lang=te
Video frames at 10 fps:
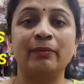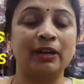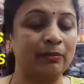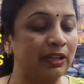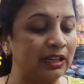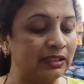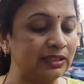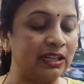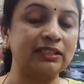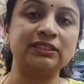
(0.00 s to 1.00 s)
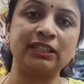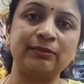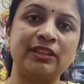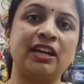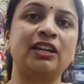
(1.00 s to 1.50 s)
మేడం నేను రీసెలర్స్ని
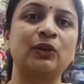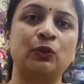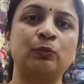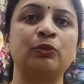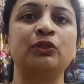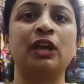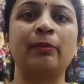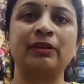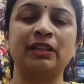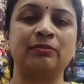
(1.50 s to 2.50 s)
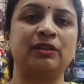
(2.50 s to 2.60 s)
మీ దాంట్లో గ్రూప్ ఉందా మీద